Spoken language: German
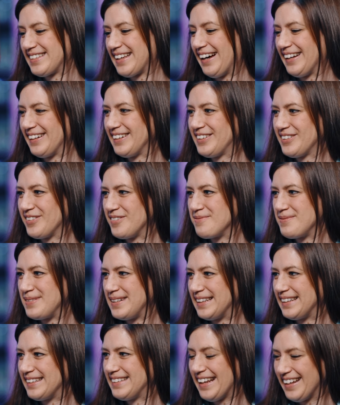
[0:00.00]
gar nicht
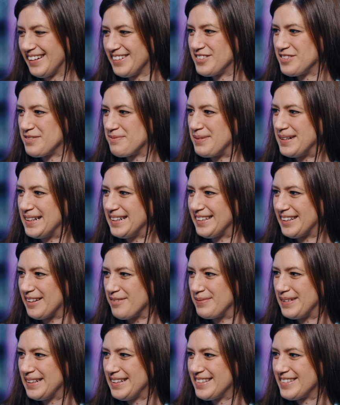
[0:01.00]
unbedingt Tennis spielen
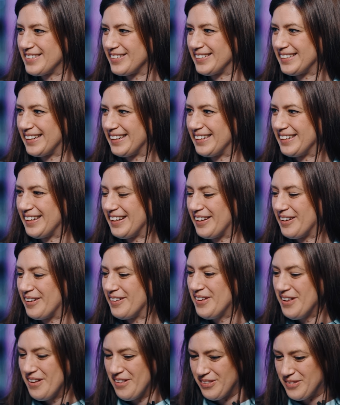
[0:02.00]
damit, sondern äh,
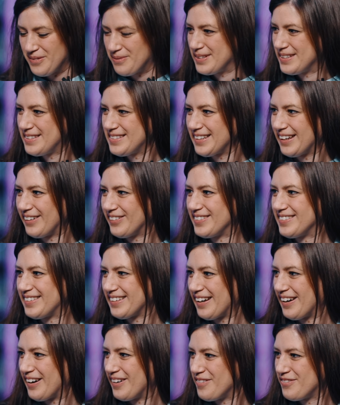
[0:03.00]
du bist ja
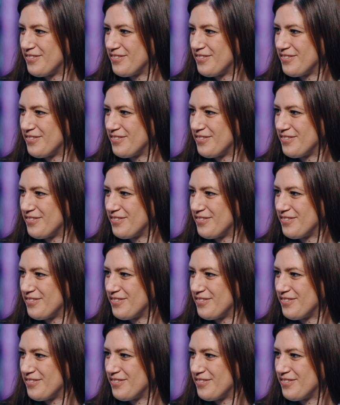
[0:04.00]
unser